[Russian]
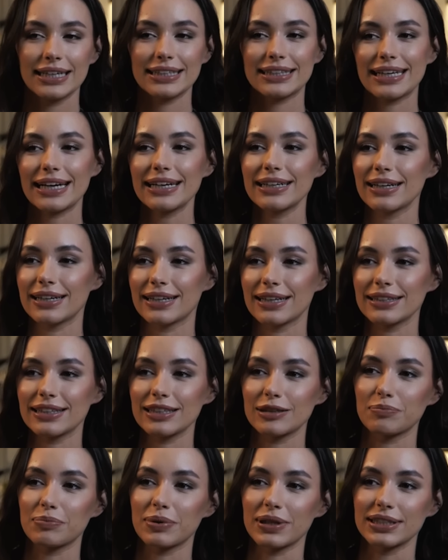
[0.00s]
И так как
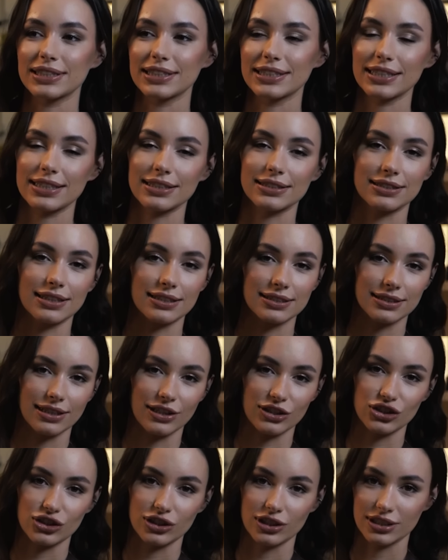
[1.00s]
этот процесс
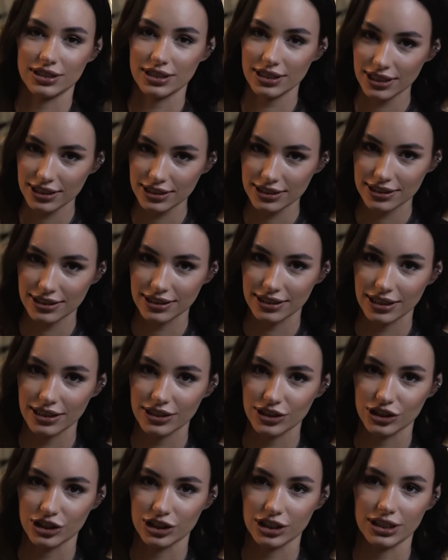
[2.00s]
достаточно интересный,
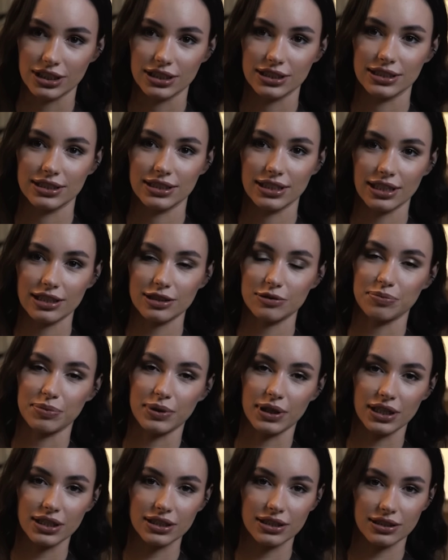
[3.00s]
я решила снять
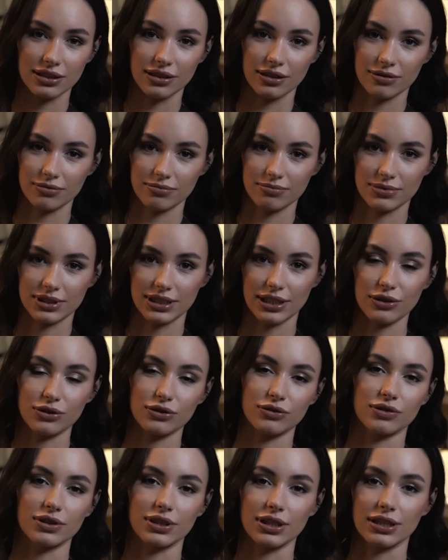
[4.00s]
про это
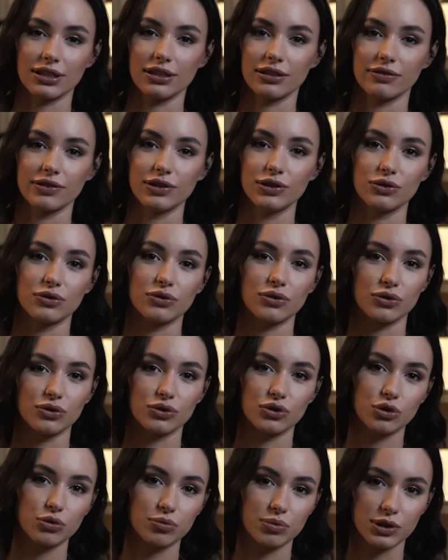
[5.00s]
серию вот таких видео на
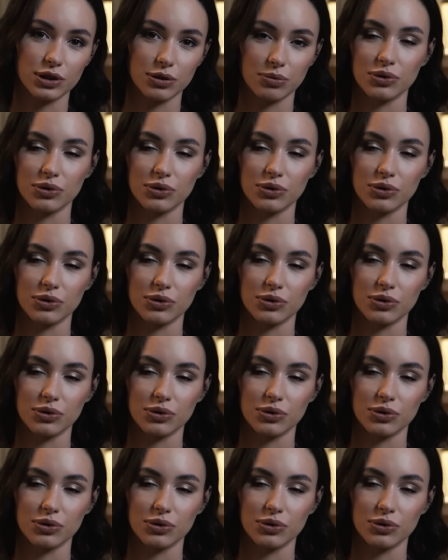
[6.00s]
YouTube, где